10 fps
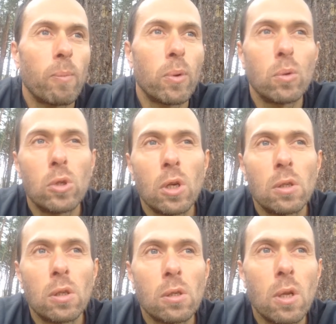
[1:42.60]

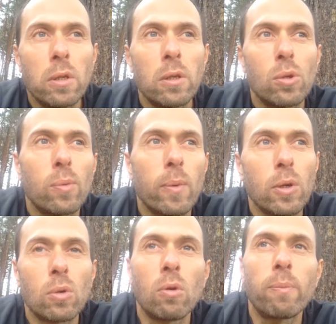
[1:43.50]
получается, если 1000
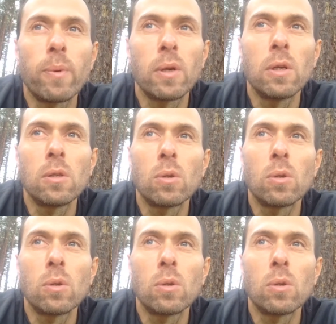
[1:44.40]
прыжков прыгать,